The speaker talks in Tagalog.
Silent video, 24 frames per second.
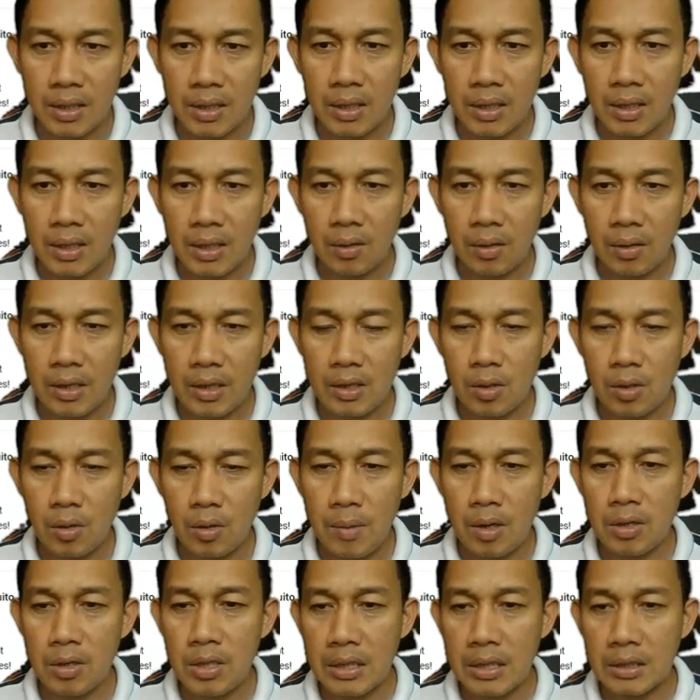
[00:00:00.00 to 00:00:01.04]
Okay? So,
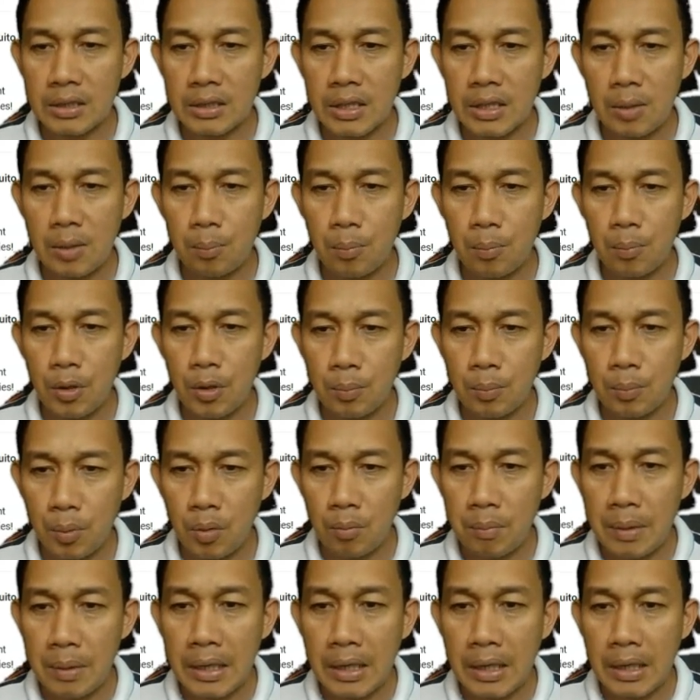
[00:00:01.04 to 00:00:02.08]
meron siyang 3.4
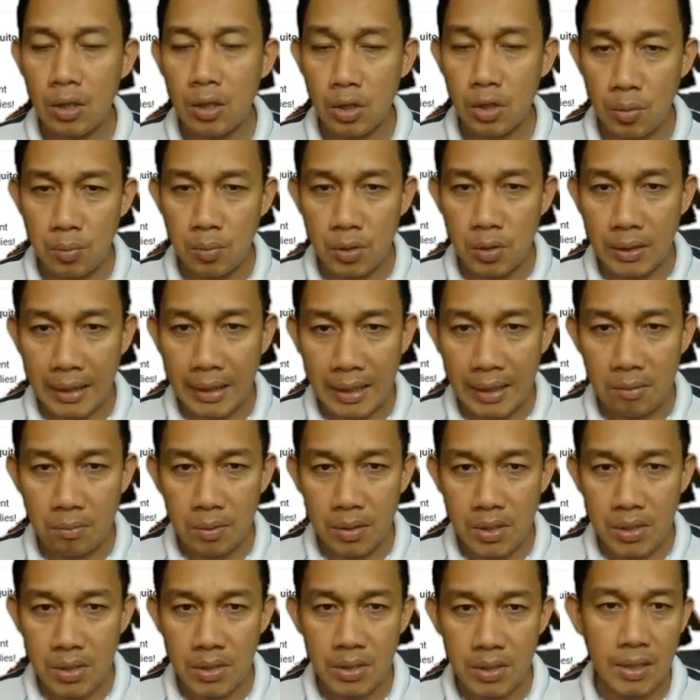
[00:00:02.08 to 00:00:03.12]
million
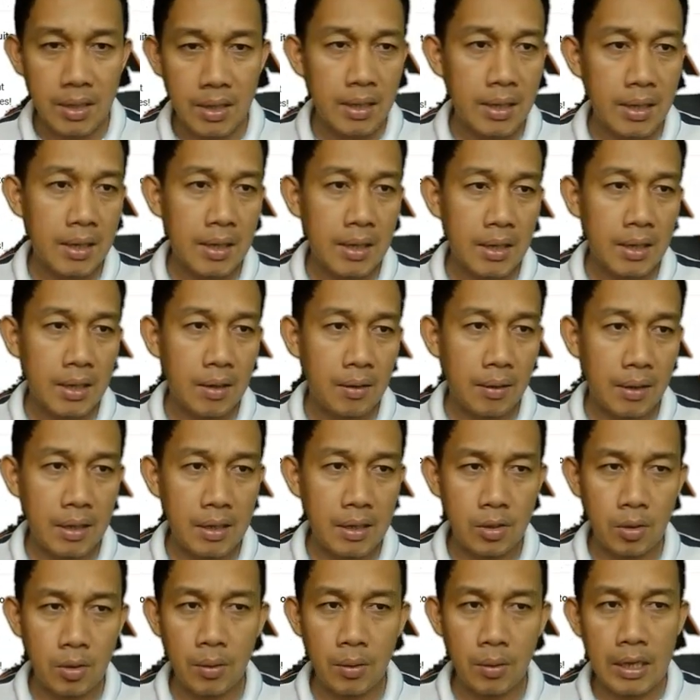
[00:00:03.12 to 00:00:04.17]
subscribers. Okay?
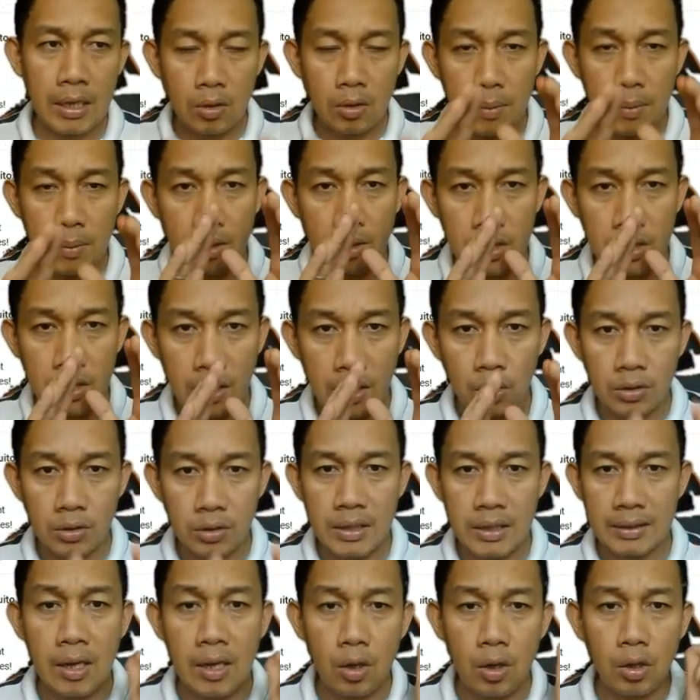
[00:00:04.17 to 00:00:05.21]
So, eto meron siyang
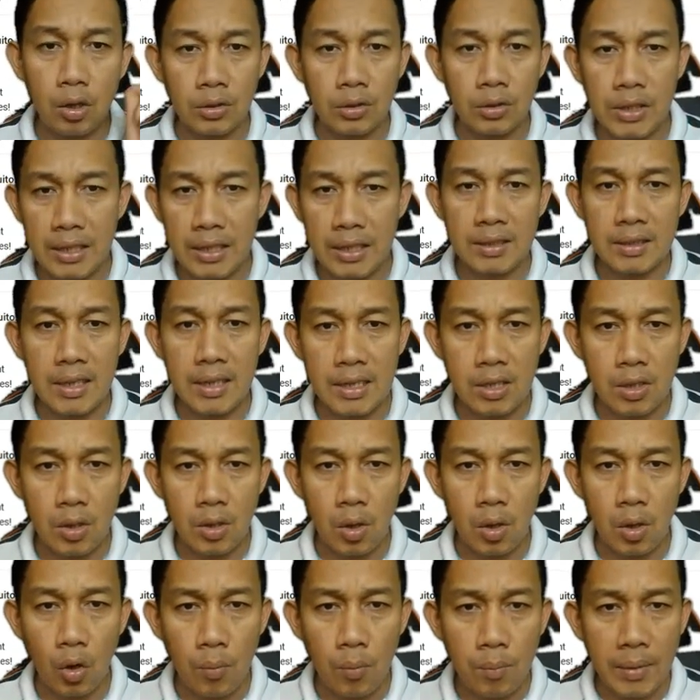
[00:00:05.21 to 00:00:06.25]
content. Ang content niya is
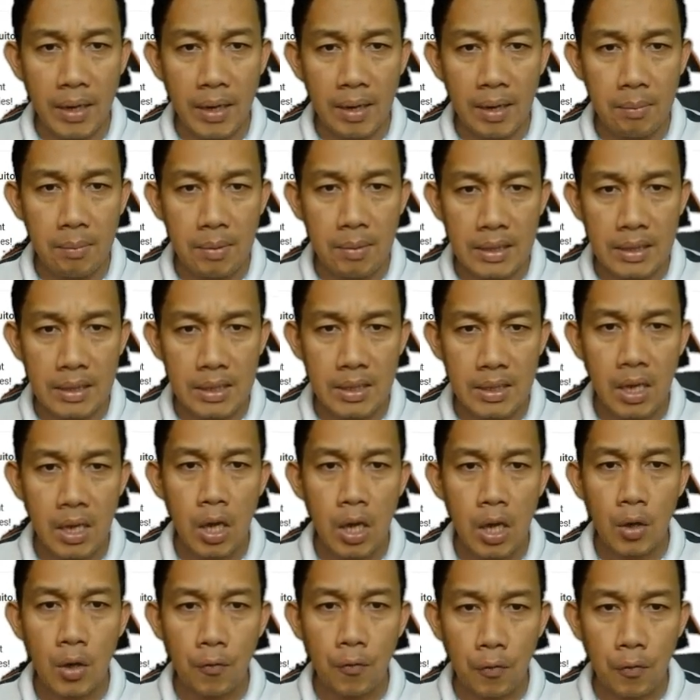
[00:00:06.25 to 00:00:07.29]
home remedies,
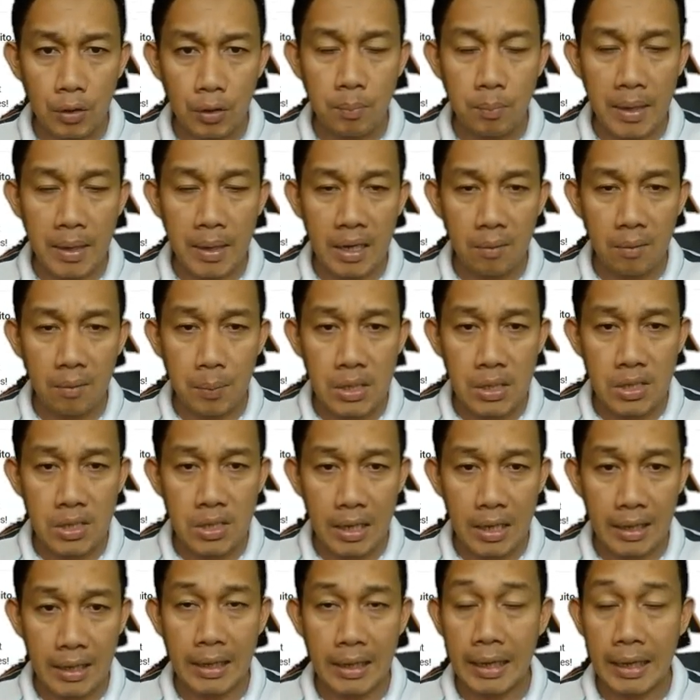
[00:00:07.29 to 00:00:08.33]
food
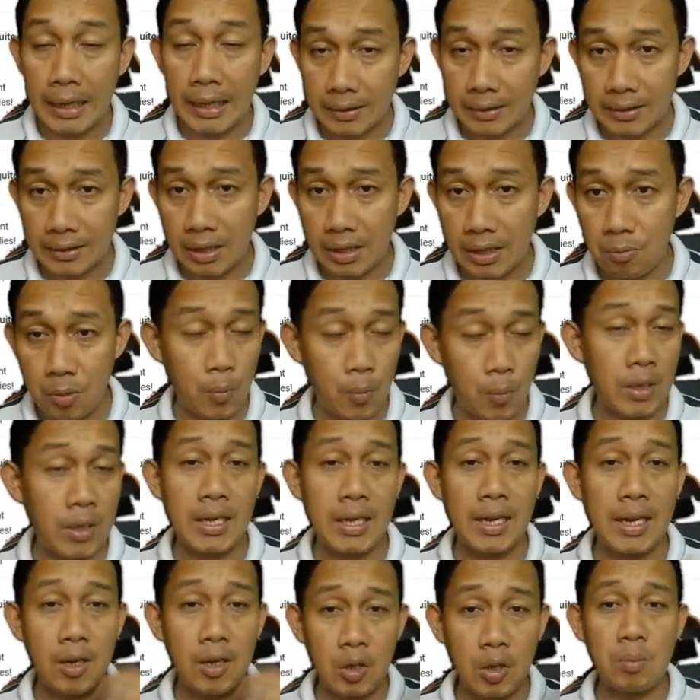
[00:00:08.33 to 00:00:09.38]
benefits, and health tips.
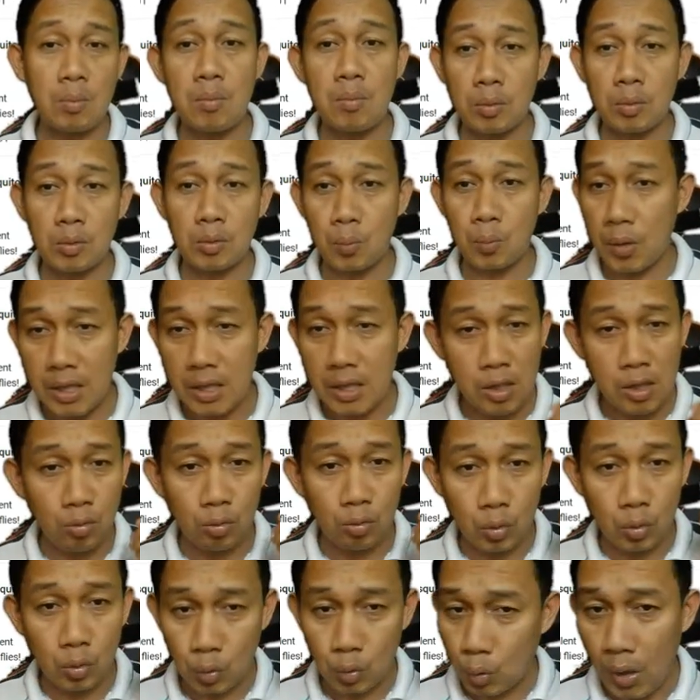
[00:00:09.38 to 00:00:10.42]
Pwede kayong, pwede
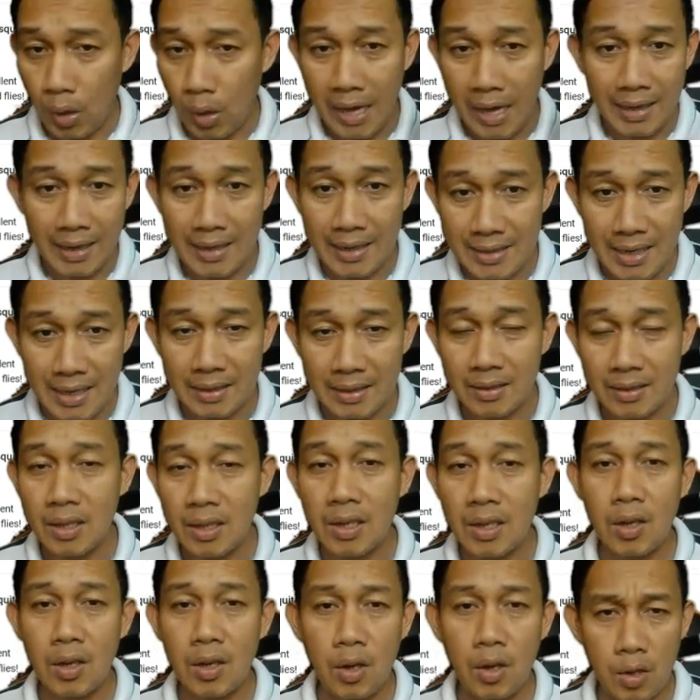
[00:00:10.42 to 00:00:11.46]
niyong klaran yan
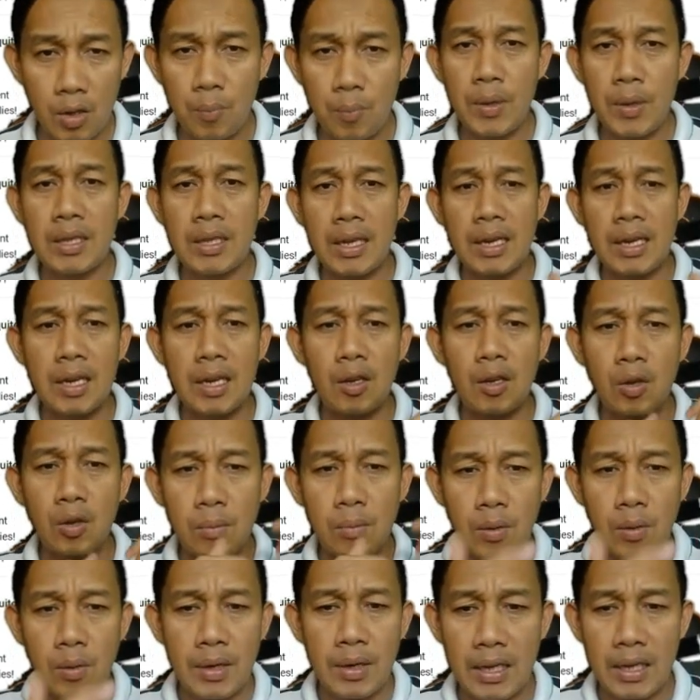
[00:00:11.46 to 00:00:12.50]
or pwede rin kayong
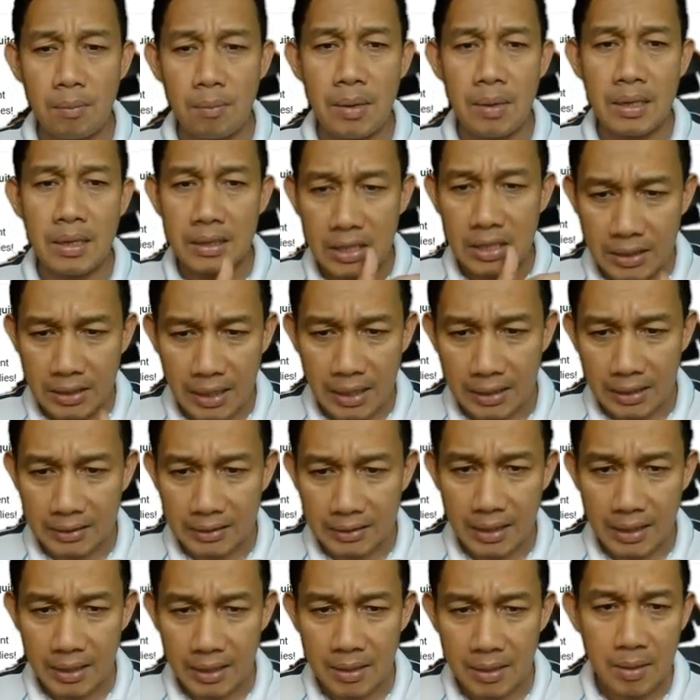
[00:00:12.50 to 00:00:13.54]
gumawa ng ibang
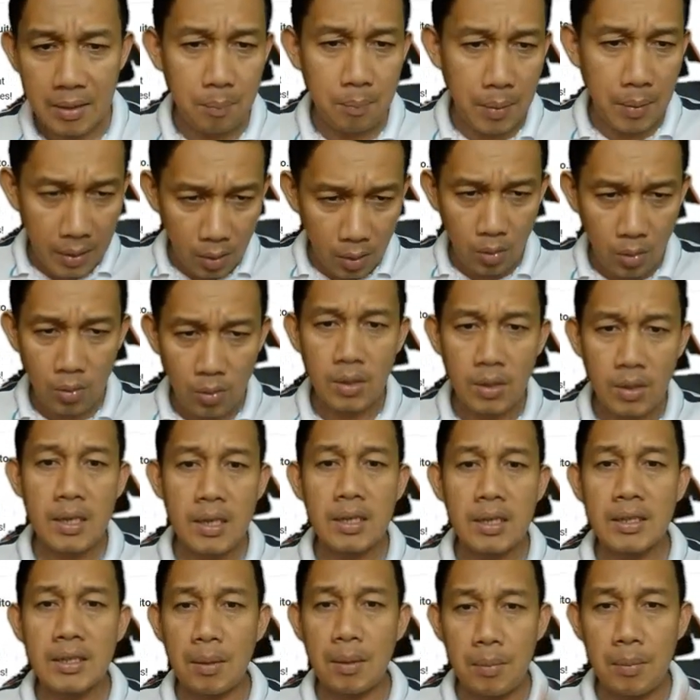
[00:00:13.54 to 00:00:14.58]
diskarte. Pero,
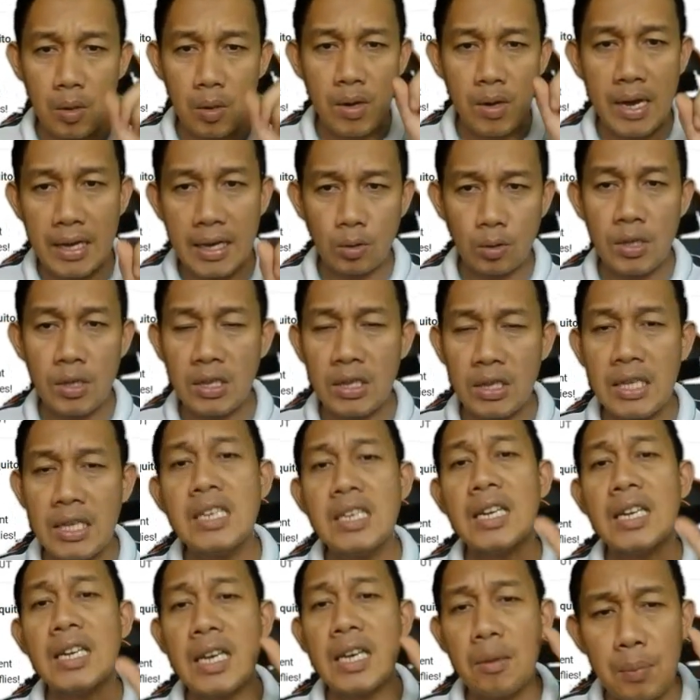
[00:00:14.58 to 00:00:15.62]
sabi ko nga, ito hindi
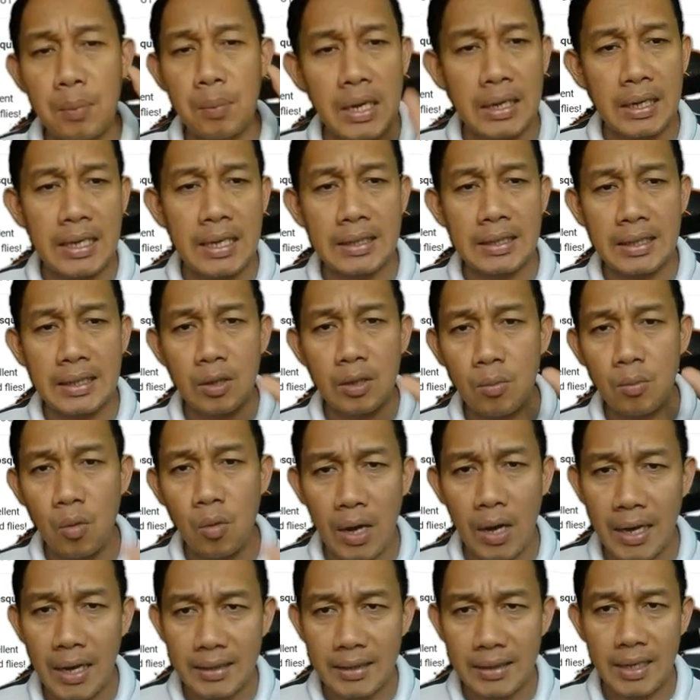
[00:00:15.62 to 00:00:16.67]
niya na ipinakita yung
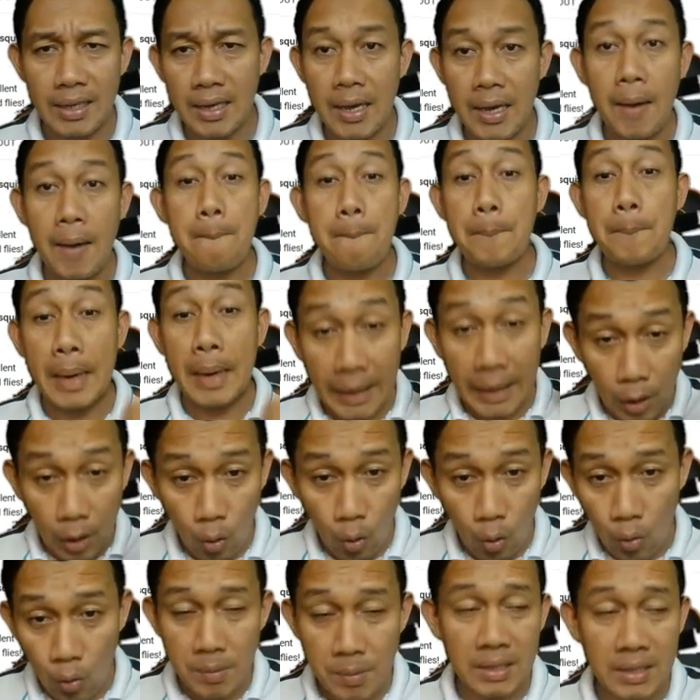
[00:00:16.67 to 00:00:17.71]
mukha niya.
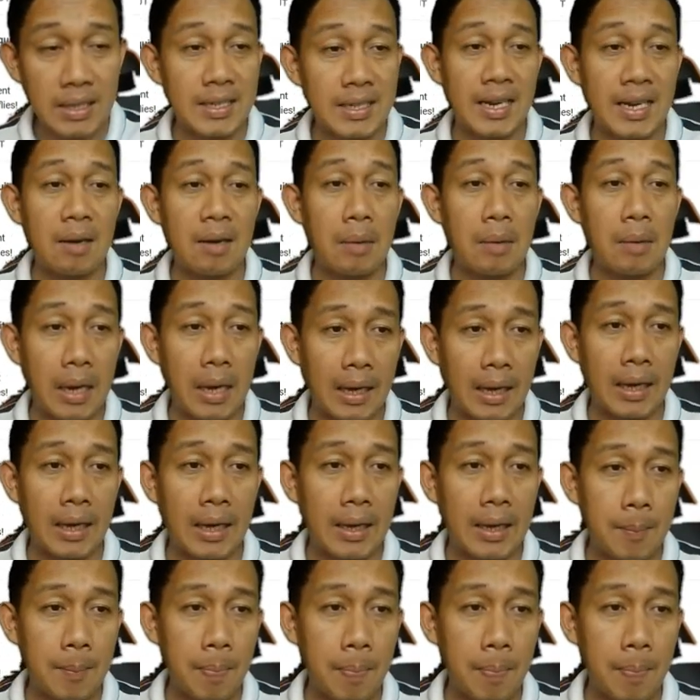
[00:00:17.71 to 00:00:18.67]
Pero, kumita siya ng malaki.